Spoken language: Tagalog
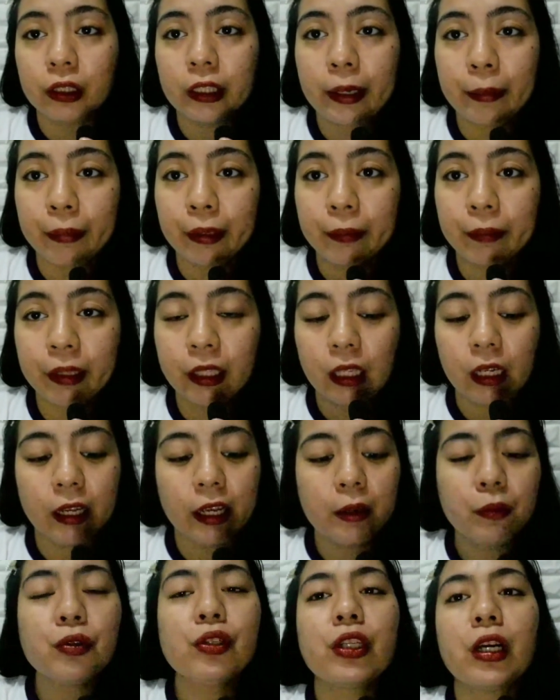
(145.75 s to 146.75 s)
So dapat pag
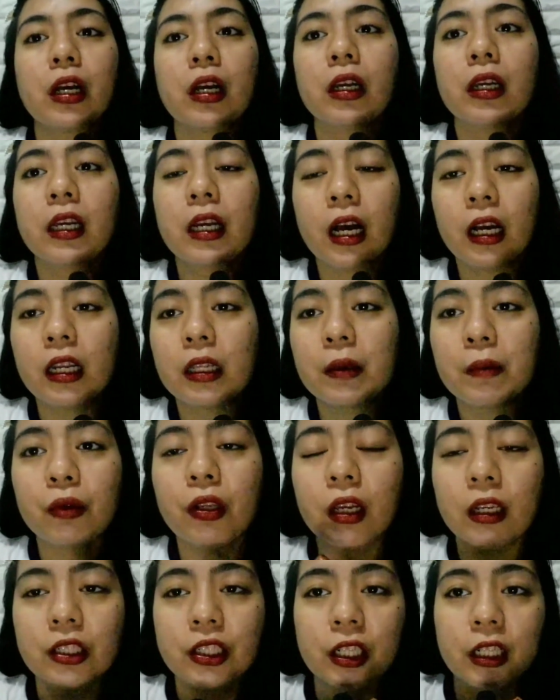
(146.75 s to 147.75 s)
nilagay mo siya, nakalat mo
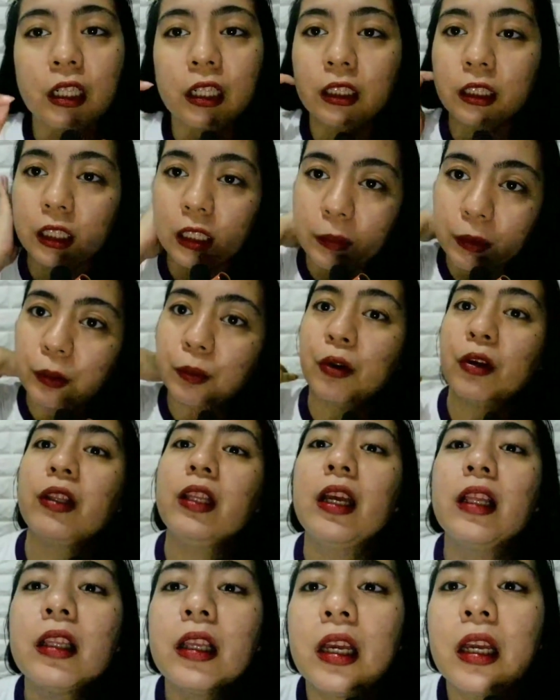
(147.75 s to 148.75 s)
na siya agad sa lips mo
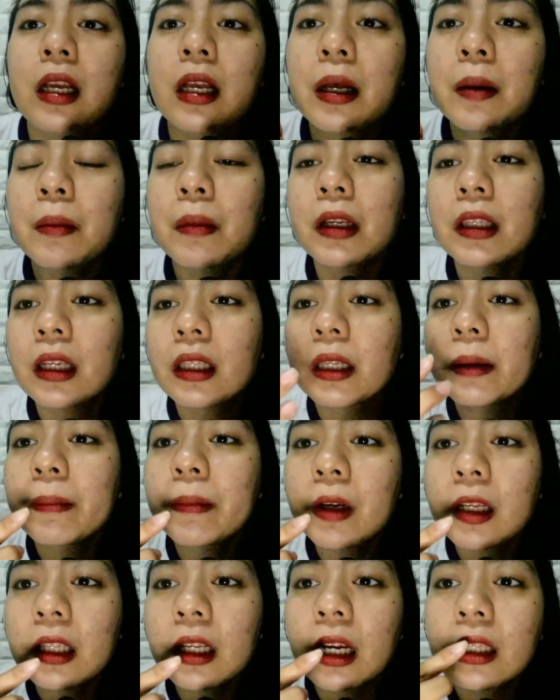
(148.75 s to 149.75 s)
and then magtatap
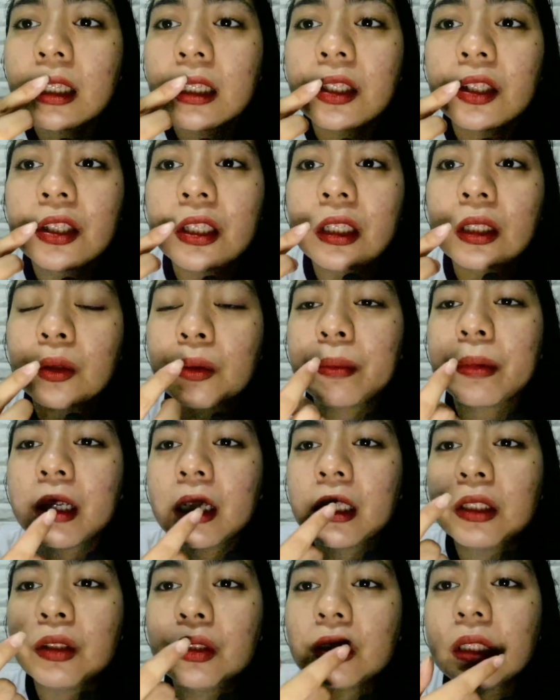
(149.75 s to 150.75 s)
ka ng another dito
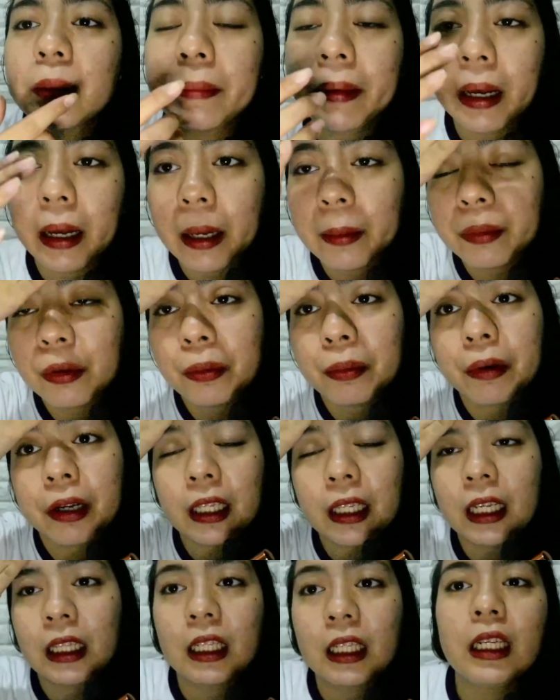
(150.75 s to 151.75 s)
para dun sa mga upper
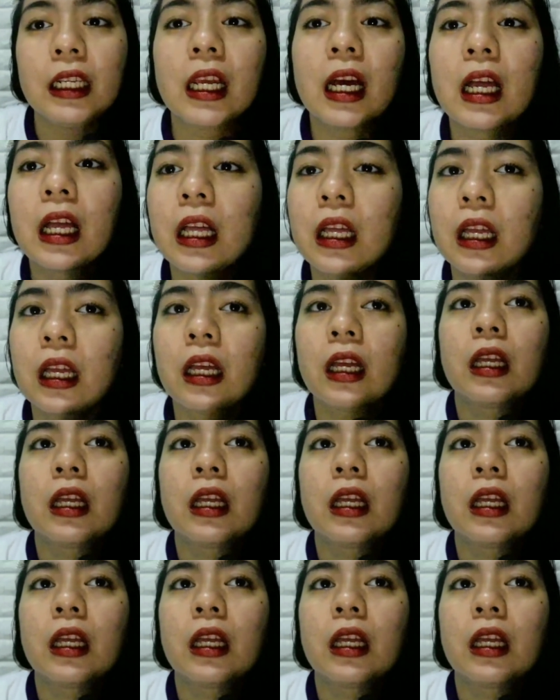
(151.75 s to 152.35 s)
part na hindi na